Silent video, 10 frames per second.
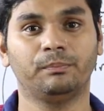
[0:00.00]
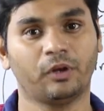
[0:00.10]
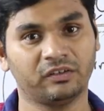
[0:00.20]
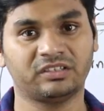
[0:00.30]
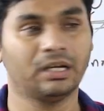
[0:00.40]

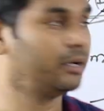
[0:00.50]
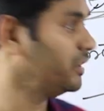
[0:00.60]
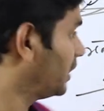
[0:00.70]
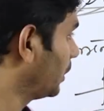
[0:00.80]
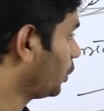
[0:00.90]
ప్రాసెస్
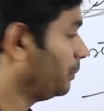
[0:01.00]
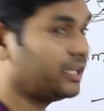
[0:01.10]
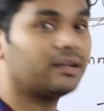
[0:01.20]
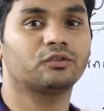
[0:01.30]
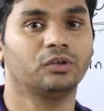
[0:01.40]
చేయబడింది ఇక్కడ ఒక
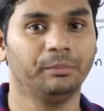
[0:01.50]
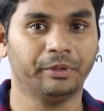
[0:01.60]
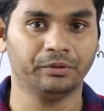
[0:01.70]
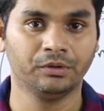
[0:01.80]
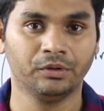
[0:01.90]
బిట్ రాసుకోండి
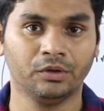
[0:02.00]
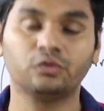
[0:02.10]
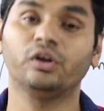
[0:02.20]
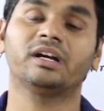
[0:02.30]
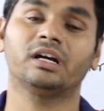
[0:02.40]
మీరు
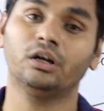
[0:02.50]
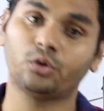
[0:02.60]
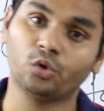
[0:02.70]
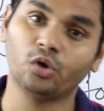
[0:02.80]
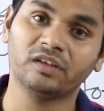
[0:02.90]
సో ఈ రకంగా
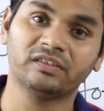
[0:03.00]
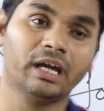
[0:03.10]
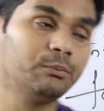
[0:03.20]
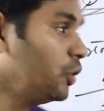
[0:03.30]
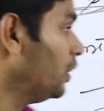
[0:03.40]
డ్రోన్ల
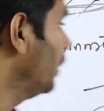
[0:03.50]
సాయంతో